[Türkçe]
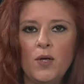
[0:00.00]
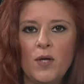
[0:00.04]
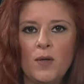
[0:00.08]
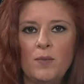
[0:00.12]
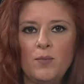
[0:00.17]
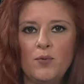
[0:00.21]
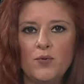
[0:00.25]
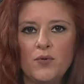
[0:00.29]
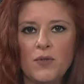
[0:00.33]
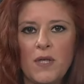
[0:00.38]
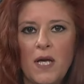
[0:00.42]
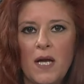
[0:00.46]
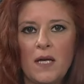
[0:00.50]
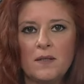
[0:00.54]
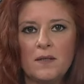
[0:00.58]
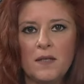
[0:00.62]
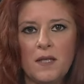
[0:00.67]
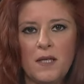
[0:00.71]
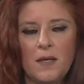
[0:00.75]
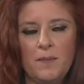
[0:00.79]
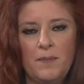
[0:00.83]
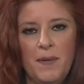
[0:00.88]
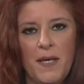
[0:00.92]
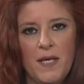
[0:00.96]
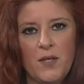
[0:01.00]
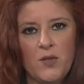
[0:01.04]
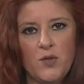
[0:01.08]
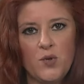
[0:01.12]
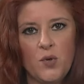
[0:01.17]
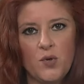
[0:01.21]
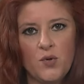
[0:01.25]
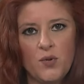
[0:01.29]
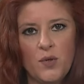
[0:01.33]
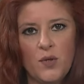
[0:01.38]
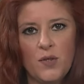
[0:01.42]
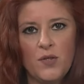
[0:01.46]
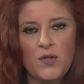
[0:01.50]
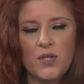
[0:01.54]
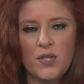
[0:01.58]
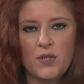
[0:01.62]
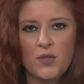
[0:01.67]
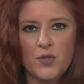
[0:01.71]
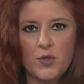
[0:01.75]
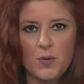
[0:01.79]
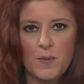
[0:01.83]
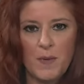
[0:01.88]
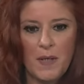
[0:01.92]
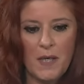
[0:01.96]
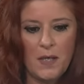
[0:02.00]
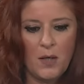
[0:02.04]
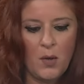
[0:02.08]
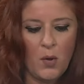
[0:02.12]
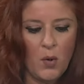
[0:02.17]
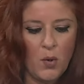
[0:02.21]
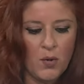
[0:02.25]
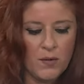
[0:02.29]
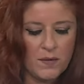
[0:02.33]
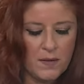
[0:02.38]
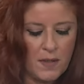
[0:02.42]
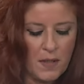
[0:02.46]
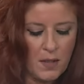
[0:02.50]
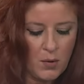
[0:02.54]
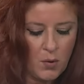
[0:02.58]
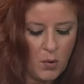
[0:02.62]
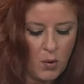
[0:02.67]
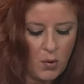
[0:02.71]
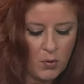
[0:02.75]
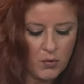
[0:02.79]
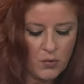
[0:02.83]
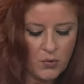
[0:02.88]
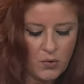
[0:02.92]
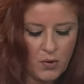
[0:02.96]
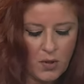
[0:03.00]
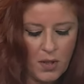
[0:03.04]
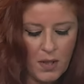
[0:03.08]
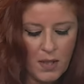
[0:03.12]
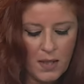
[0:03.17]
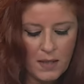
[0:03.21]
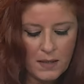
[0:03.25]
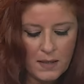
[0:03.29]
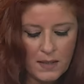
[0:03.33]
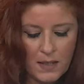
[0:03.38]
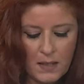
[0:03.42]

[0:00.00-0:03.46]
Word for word: E, bunlar e, pek çok e, çalışmayla ortaya kondu.